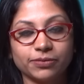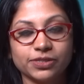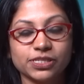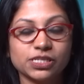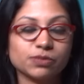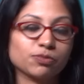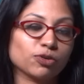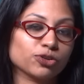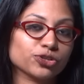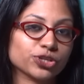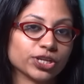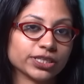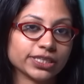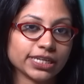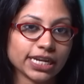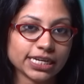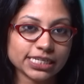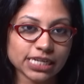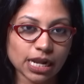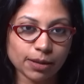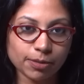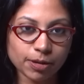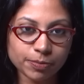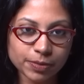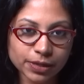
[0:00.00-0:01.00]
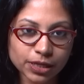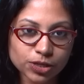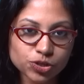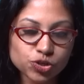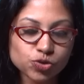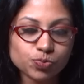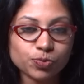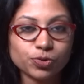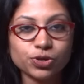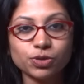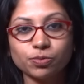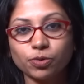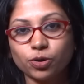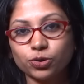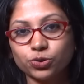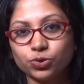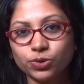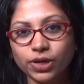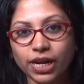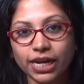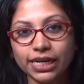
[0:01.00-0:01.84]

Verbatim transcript: জীবনযাত্রায় স্বাভাবিক কিছু পরিবর্তন